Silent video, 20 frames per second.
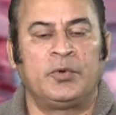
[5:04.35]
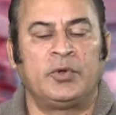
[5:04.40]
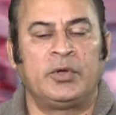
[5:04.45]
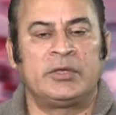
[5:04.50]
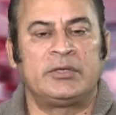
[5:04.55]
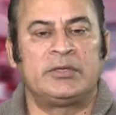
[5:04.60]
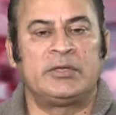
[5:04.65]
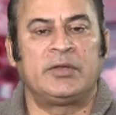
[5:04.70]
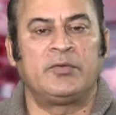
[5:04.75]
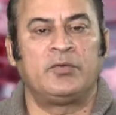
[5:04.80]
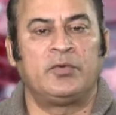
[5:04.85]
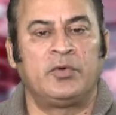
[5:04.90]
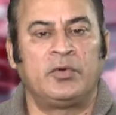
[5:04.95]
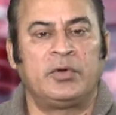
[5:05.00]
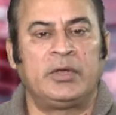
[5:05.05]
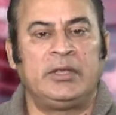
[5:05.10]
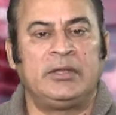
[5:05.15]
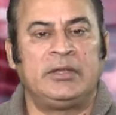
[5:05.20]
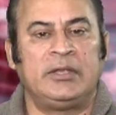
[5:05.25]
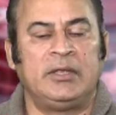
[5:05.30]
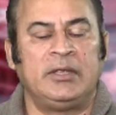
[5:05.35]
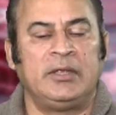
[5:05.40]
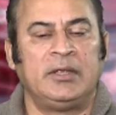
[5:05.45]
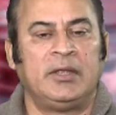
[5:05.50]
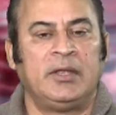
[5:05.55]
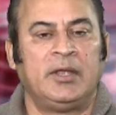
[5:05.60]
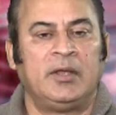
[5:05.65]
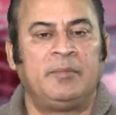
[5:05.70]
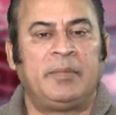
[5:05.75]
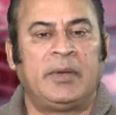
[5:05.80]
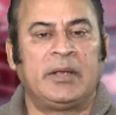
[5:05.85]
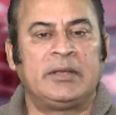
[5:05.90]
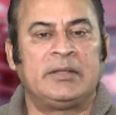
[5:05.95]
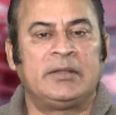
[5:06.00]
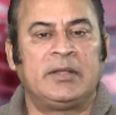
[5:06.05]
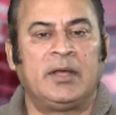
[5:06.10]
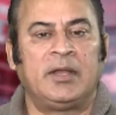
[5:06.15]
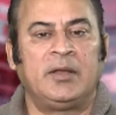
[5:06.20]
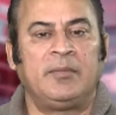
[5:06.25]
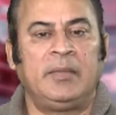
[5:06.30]
प्रोडक्शन है वो रुक गई थी
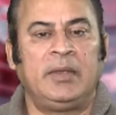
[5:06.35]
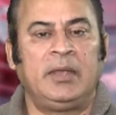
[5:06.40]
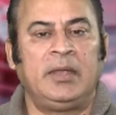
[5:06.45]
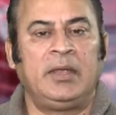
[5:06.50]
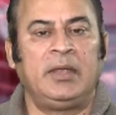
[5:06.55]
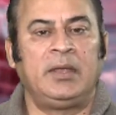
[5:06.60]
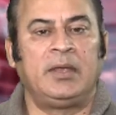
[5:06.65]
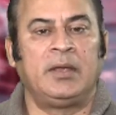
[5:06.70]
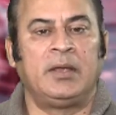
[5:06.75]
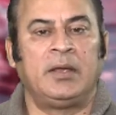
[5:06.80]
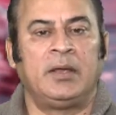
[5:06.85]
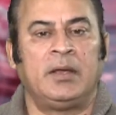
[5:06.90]
पाकिस्तान में